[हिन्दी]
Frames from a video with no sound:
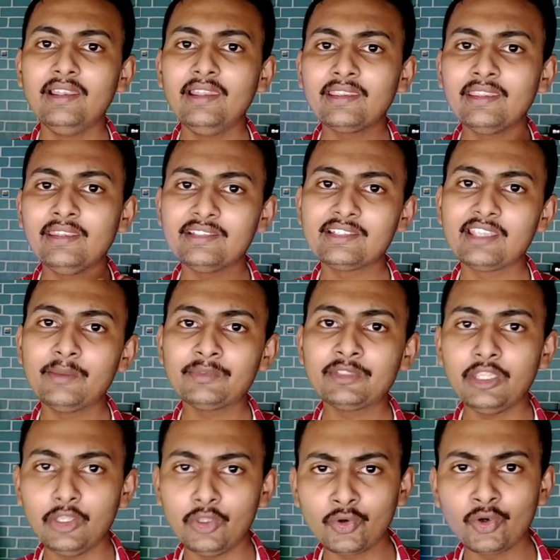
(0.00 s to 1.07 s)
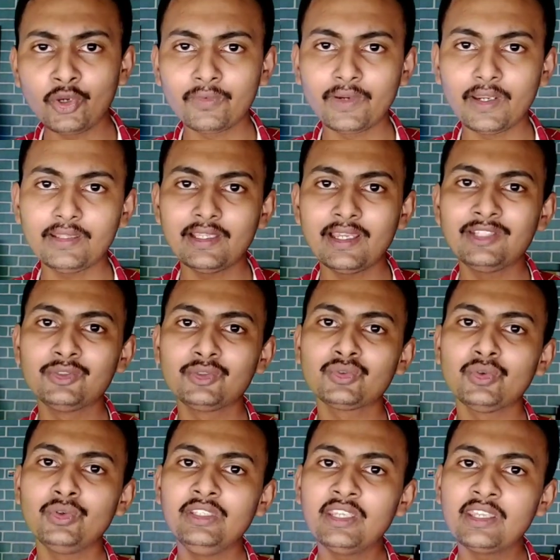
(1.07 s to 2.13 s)
लेकिन इस गेम से एक और फायदा है
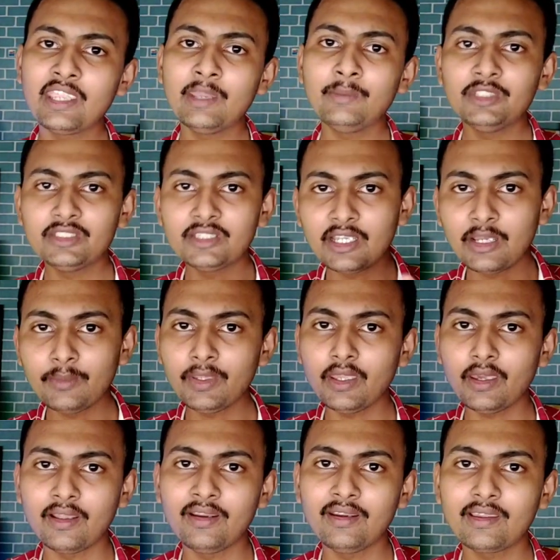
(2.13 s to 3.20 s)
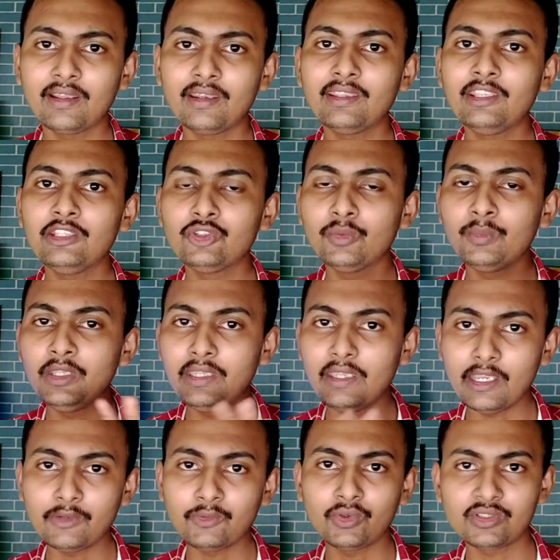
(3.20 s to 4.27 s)
दोस्तों ये गेम जितना भी अर्न करेगी जो कि
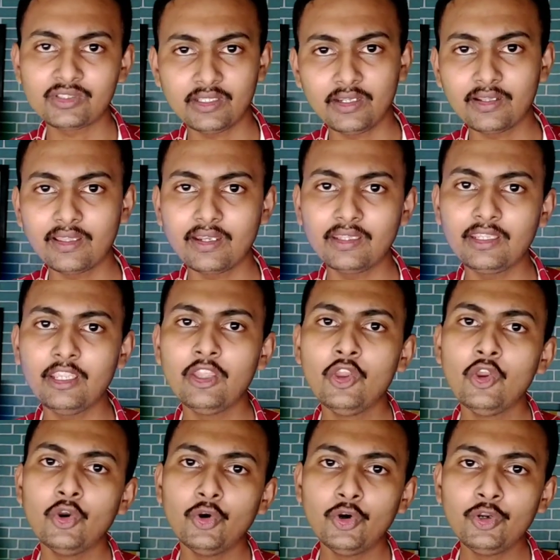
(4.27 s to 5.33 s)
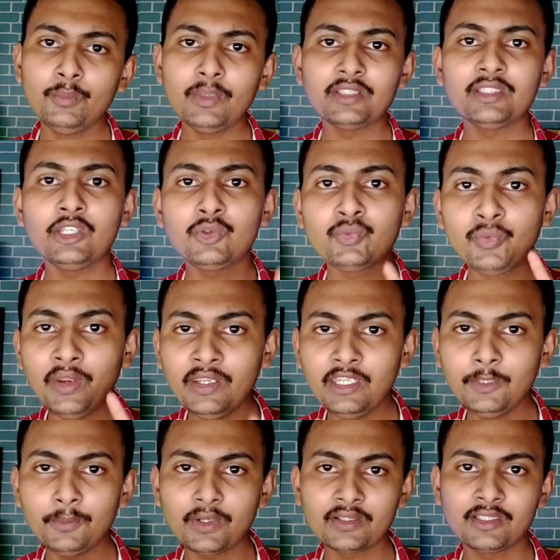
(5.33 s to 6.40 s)
नेटवर्थ से अर्न करेगी उनमें से
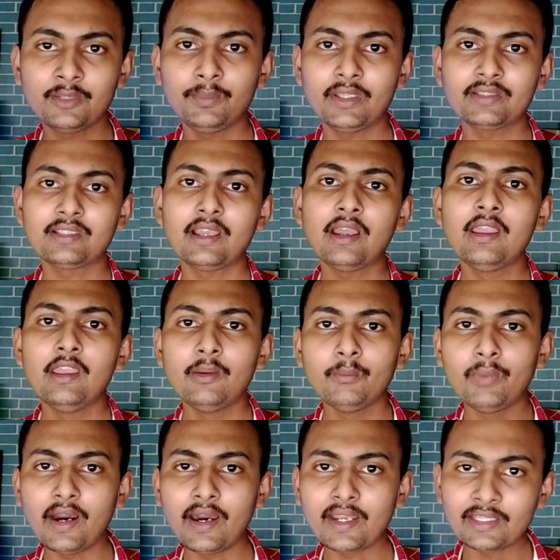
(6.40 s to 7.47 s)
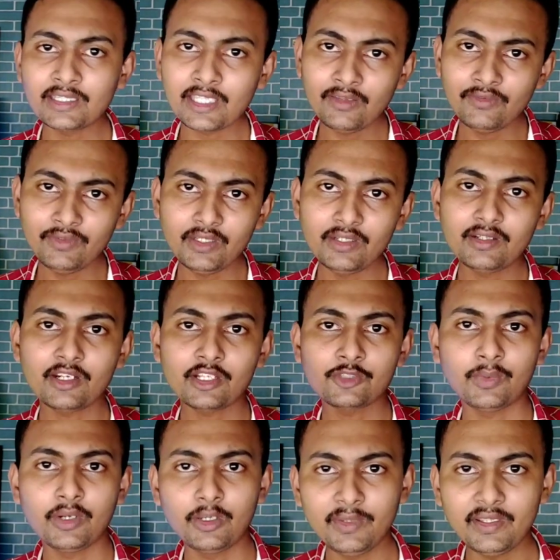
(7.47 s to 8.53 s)
20 परसेंट पैसा भारत के वीर
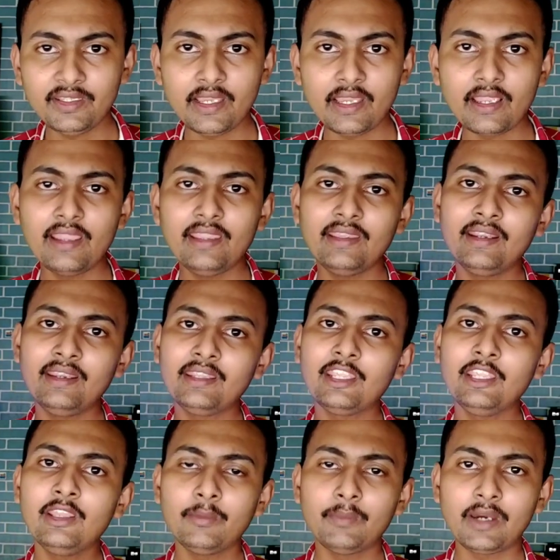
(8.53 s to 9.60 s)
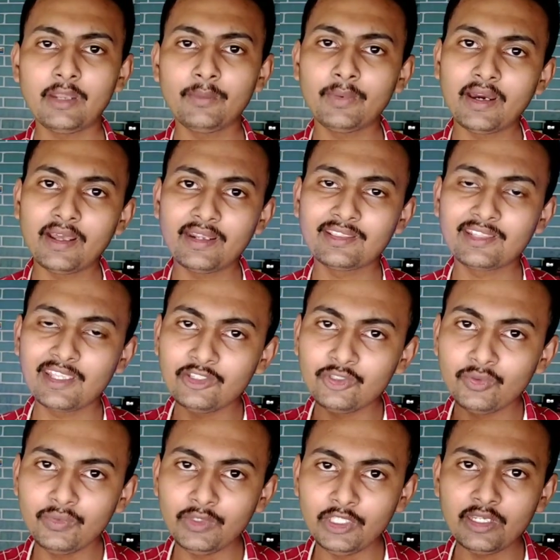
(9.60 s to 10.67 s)
ट्रस्ट फंड में जाएगा यानी कि हमारे भारत के
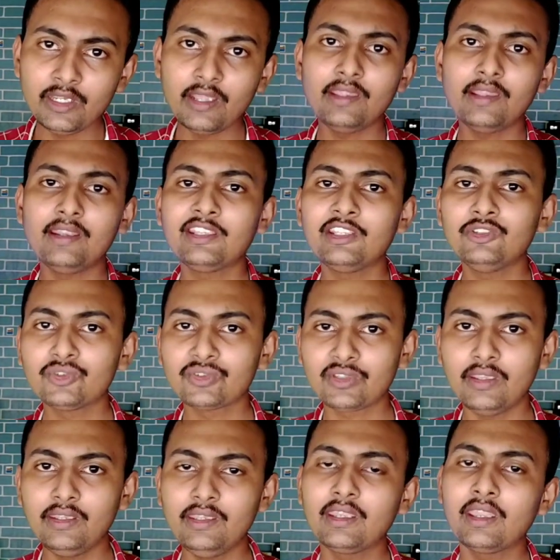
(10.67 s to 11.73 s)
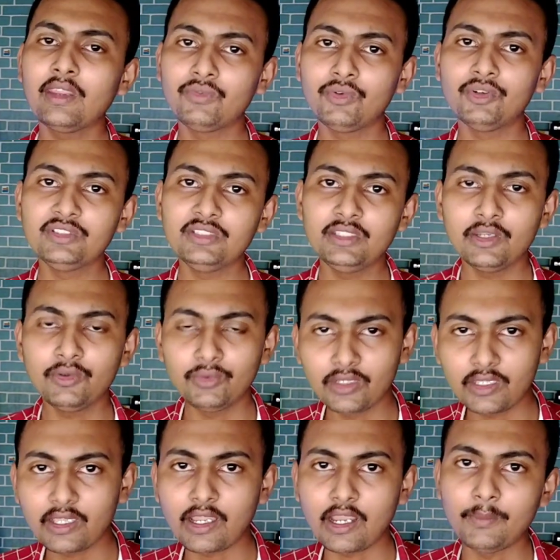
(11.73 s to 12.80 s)
जो वीर है यानी कि जो सैनिक है फौजी है उनके